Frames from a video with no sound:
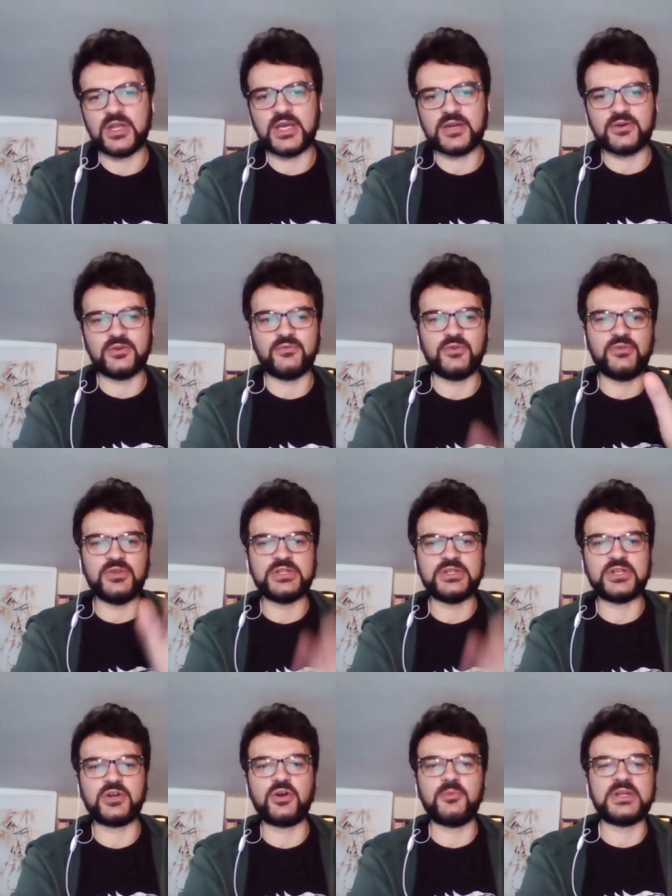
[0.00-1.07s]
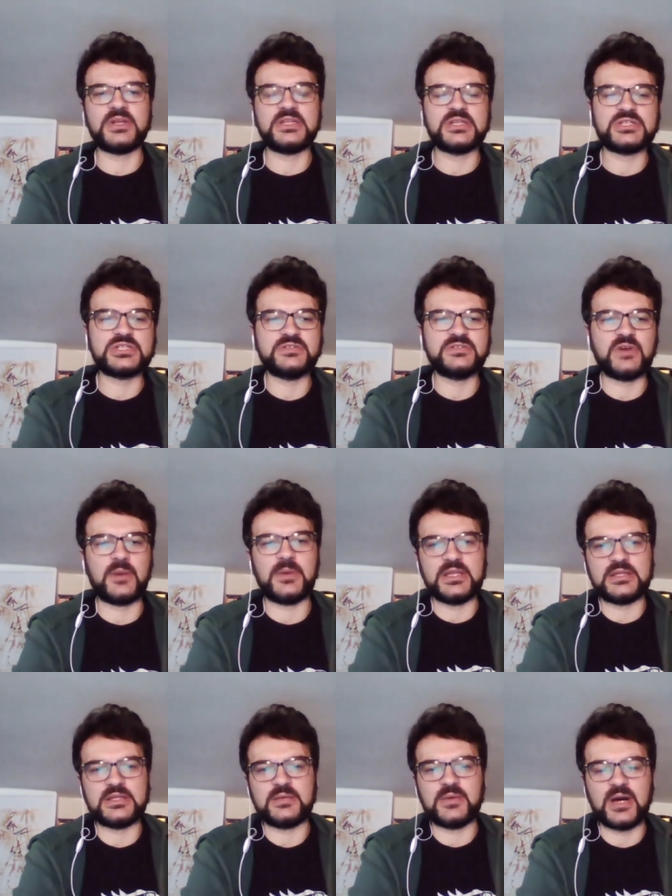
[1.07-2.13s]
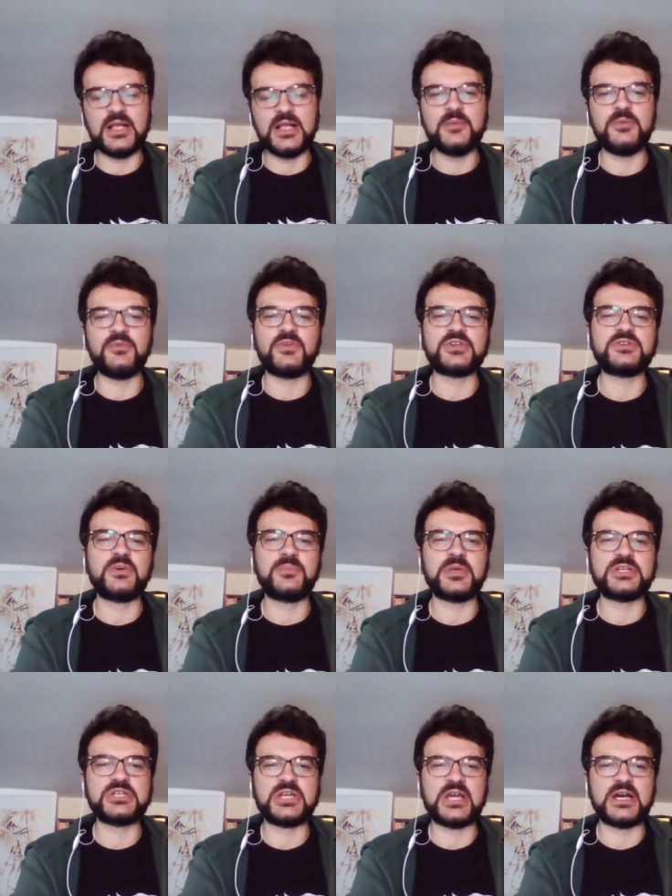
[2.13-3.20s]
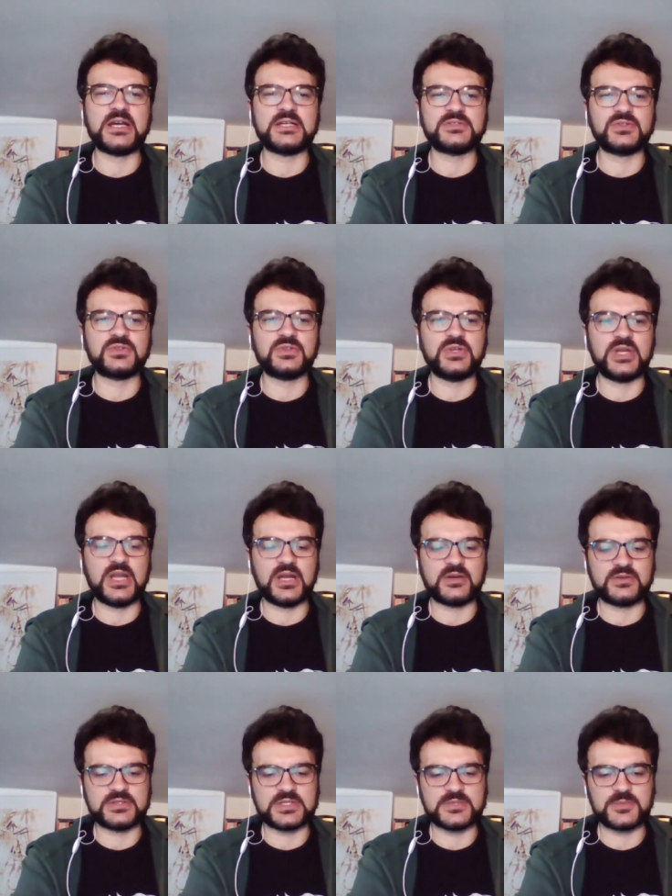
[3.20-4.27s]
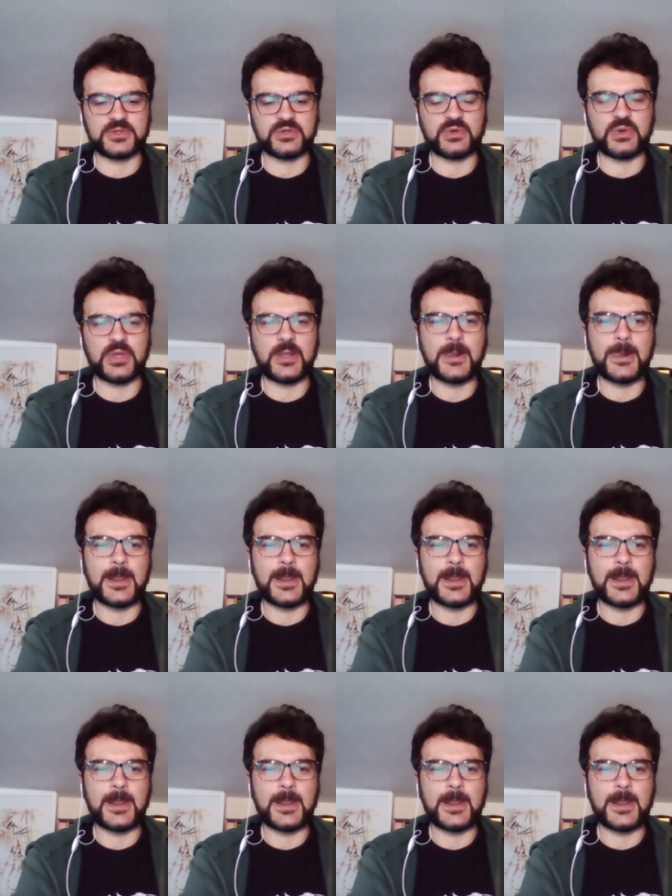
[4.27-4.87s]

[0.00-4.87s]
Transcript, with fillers: Ecco, non volevo interromperti eccessivamente, ma mi faceva piacere anche sottolineare questo aspetto qui.